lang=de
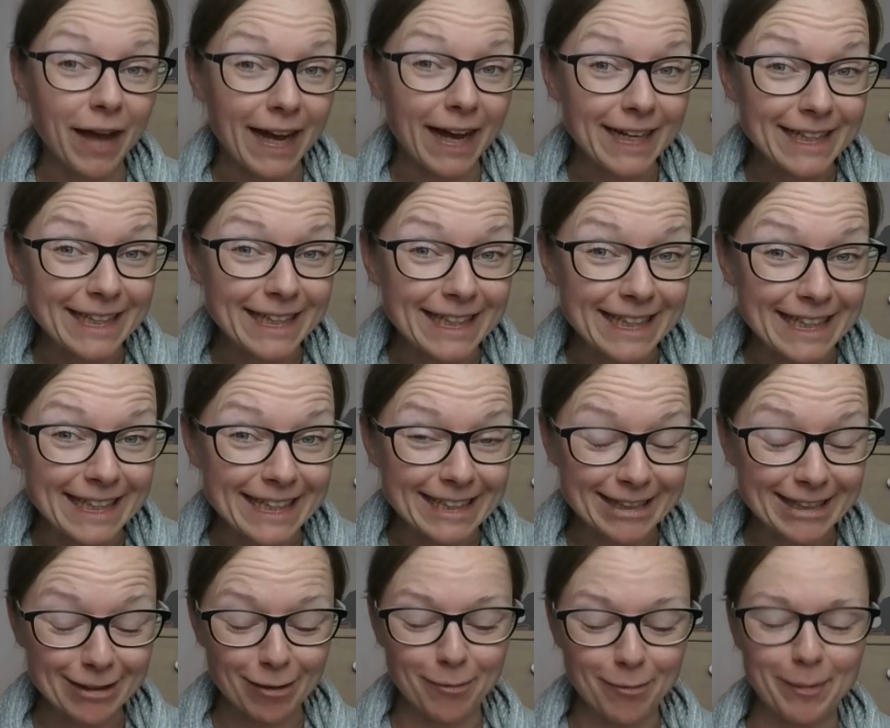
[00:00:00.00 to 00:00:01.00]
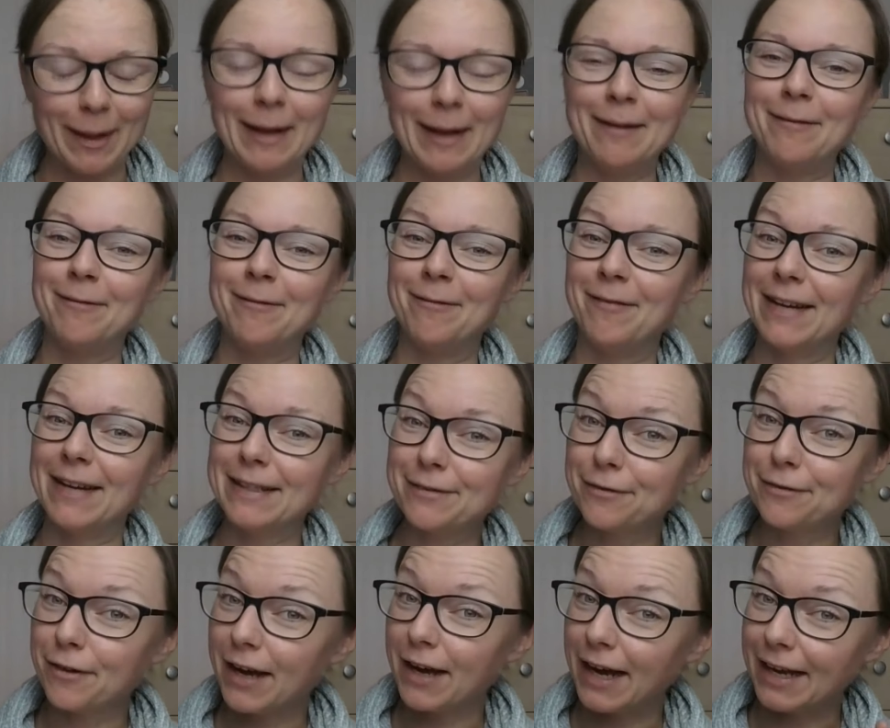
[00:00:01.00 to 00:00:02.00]
Dann verrate ich dir jetzt nochmal,
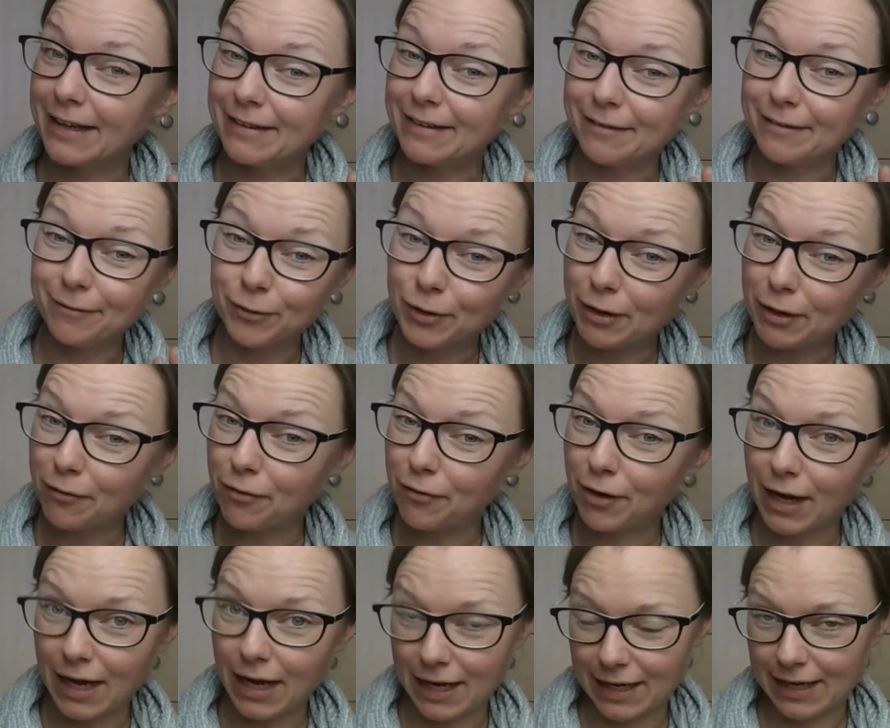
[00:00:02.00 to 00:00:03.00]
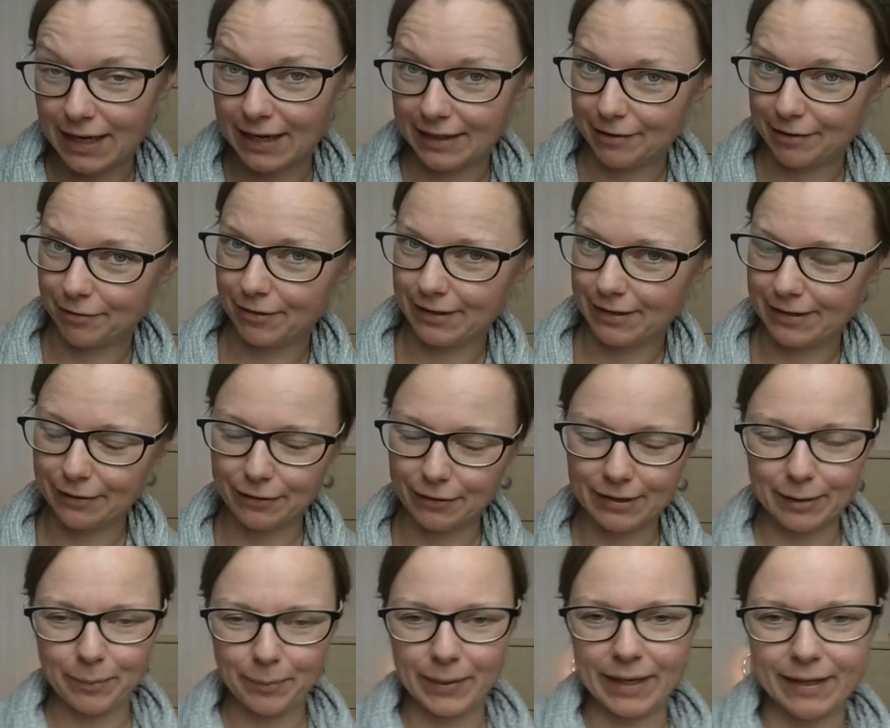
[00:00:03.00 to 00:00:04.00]
was für eine wundervolle
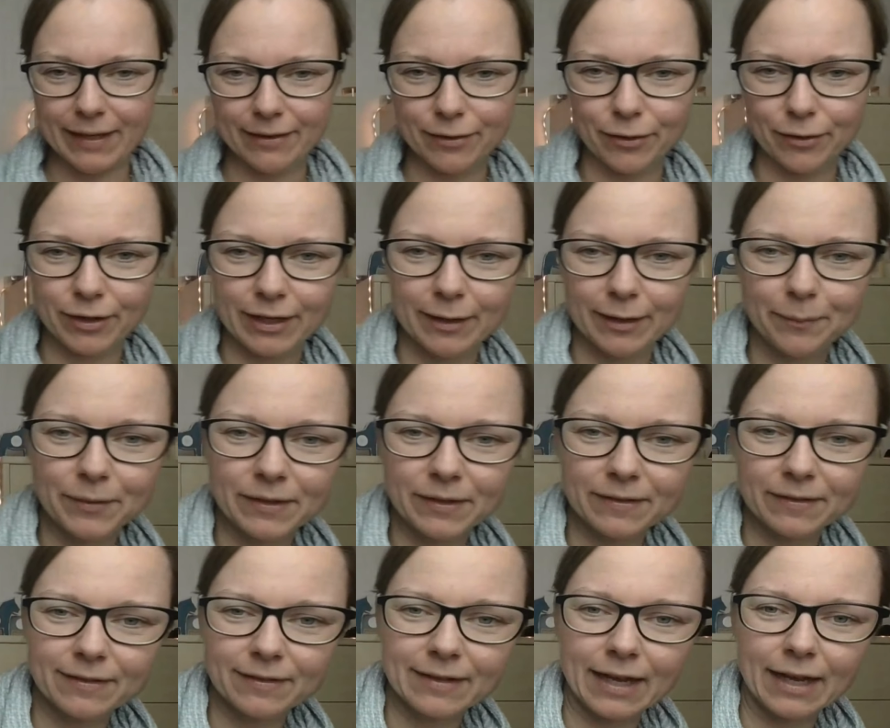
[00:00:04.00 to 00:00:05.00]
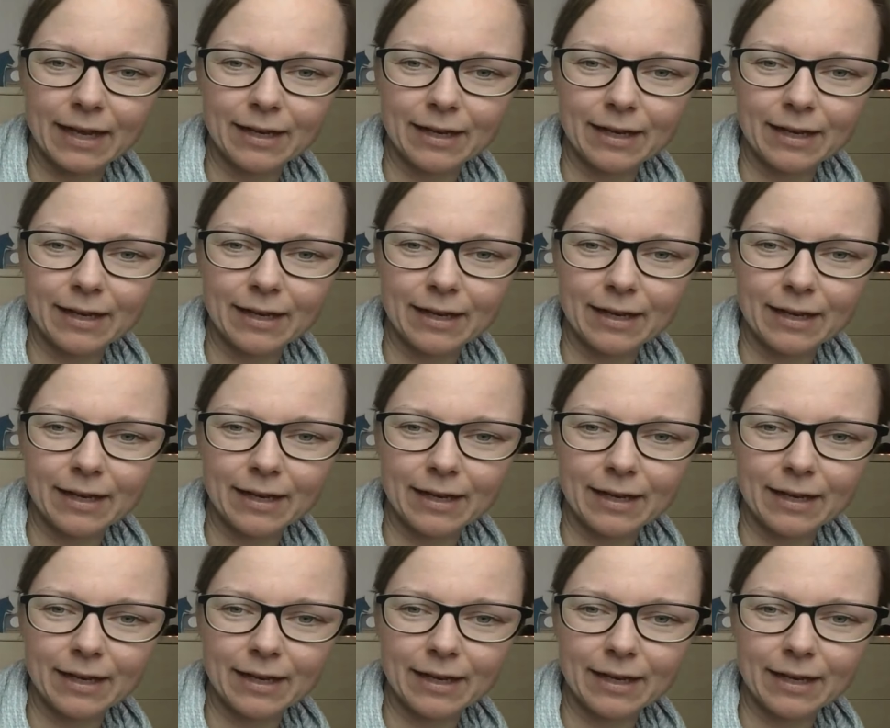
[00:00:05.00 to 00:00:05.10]
Anleitung es aus der Paint Sock gibt.